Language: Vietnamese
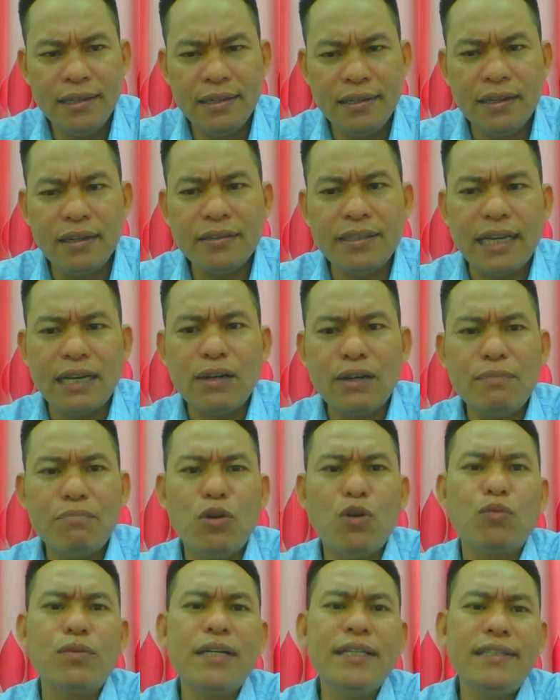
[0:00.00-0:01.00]
đó chỉ là
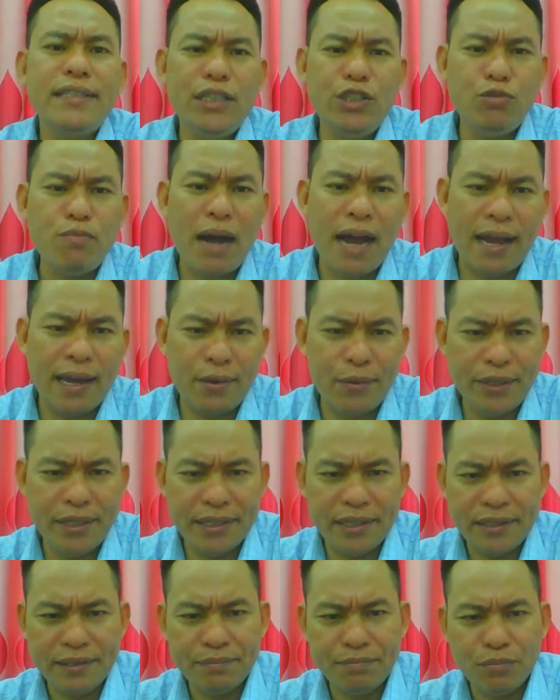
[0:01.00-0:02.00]
một cái chiêu bài quý
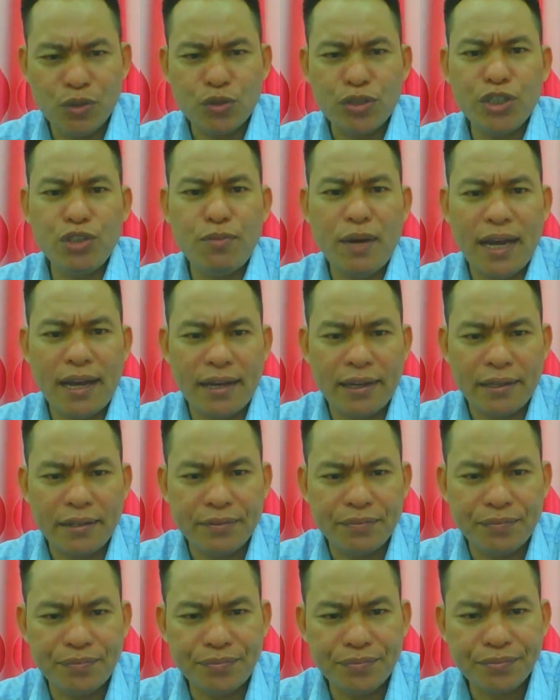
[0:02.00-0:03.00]
vị một chiêu bài
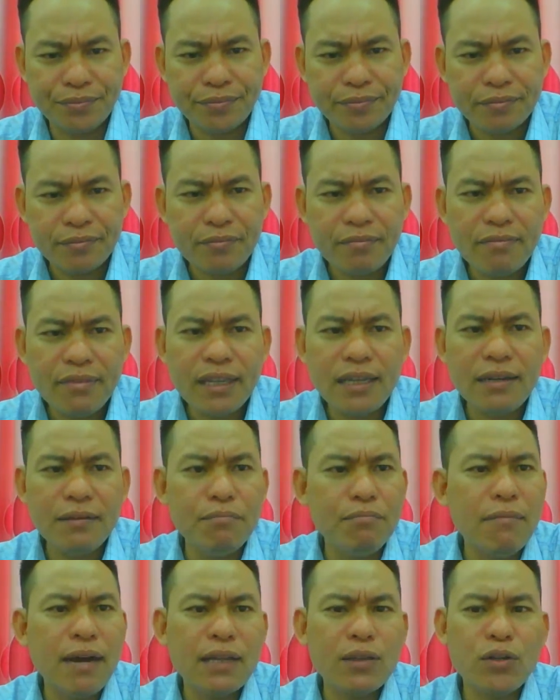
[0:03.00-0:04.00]

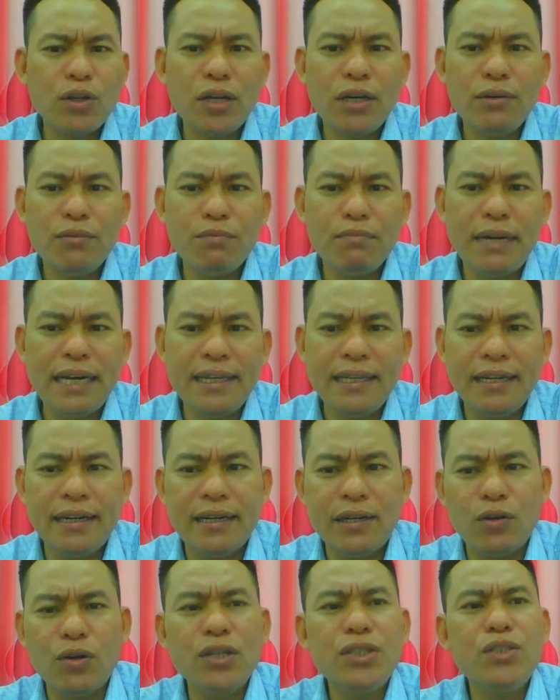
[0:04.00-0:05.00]
mà tôi nói bây
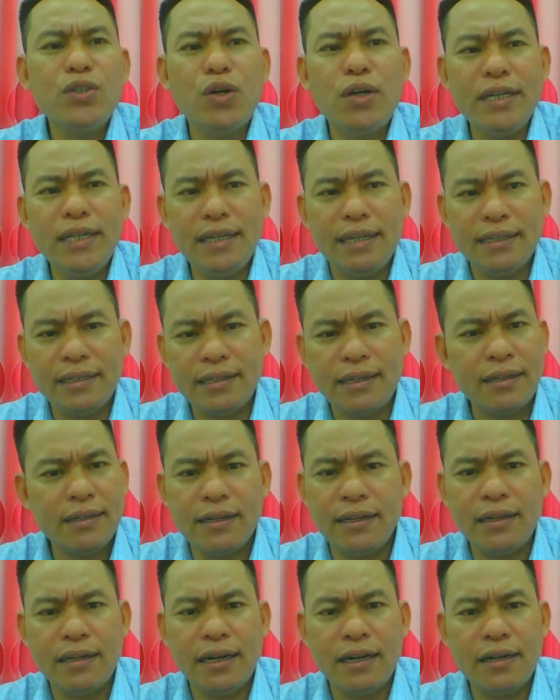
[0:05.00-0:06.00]
giờ nói dối nó nó
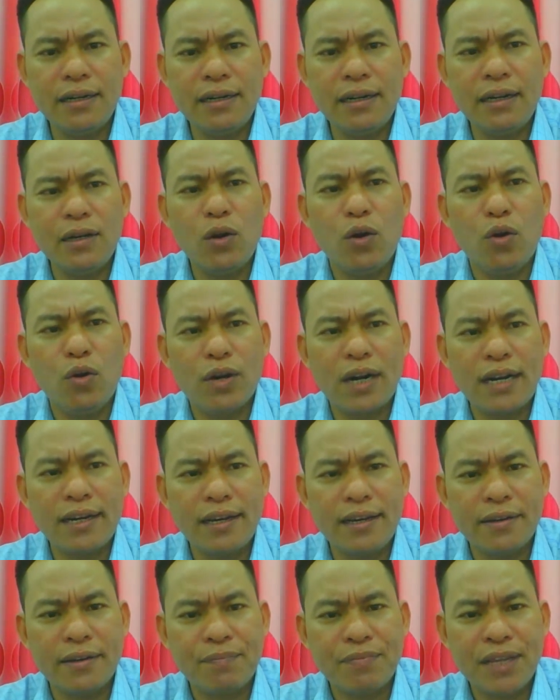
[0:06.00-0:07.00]
nó nó, nó lộ ra
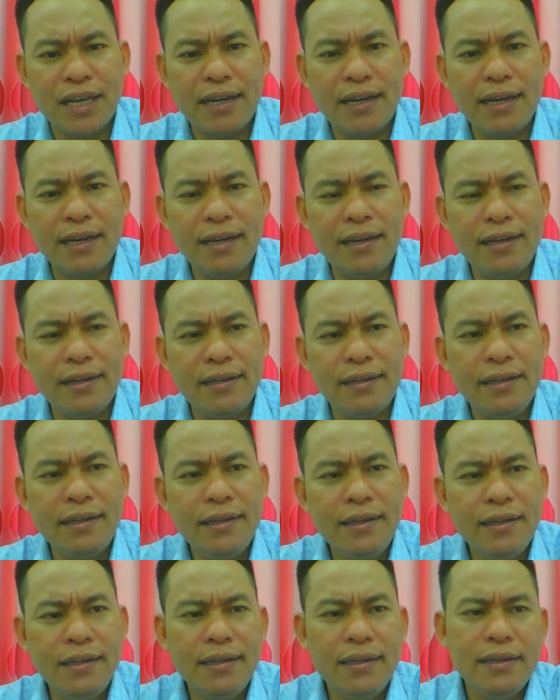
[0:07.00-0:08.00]
liền đây
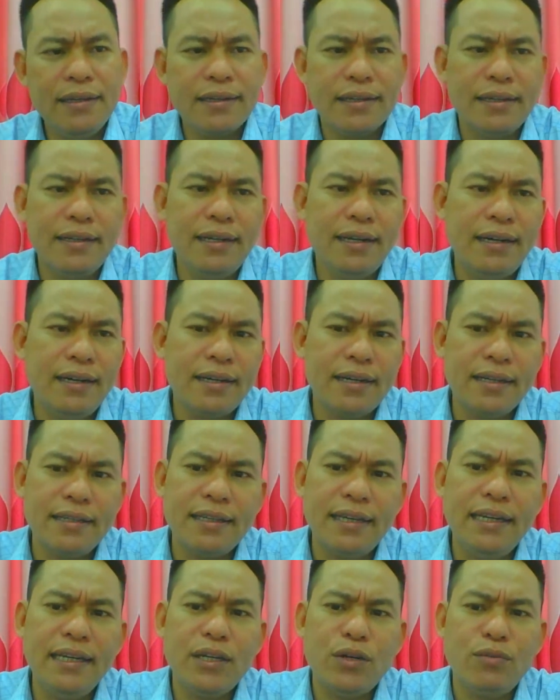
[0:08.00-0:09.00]
cứ
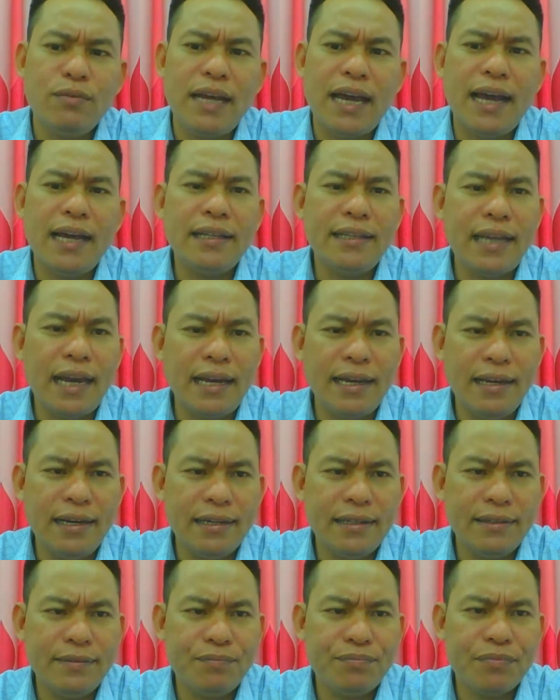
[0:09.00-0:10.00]
lên cái chi cũng là ăn
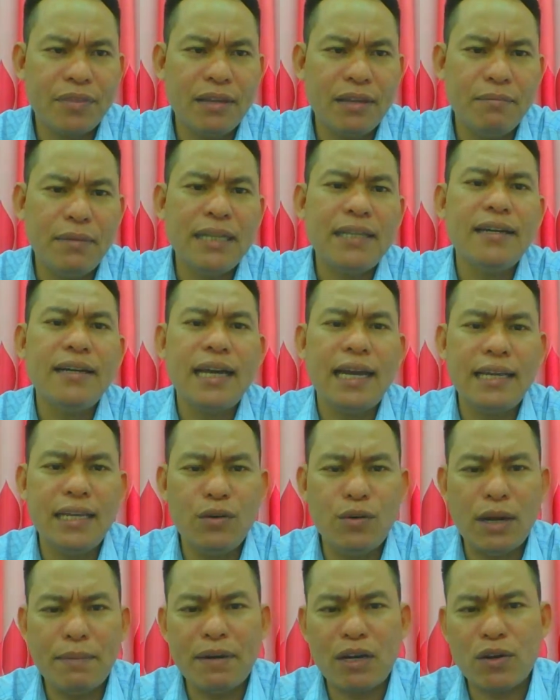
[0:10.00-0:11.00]
chay mà
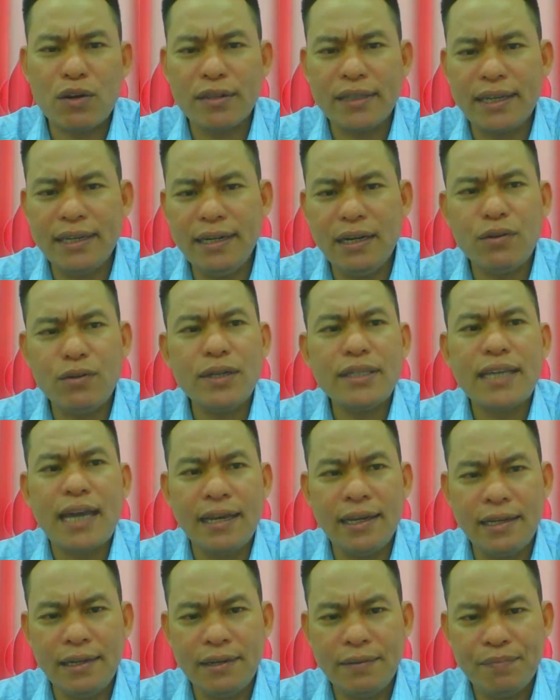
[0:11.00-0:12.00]
những ngày vừa qua bà con thấy đâu
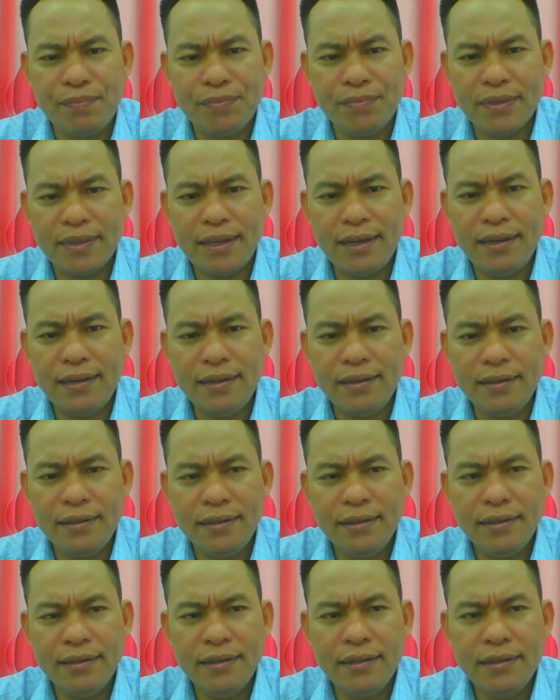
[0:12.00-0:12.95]
có chay đấy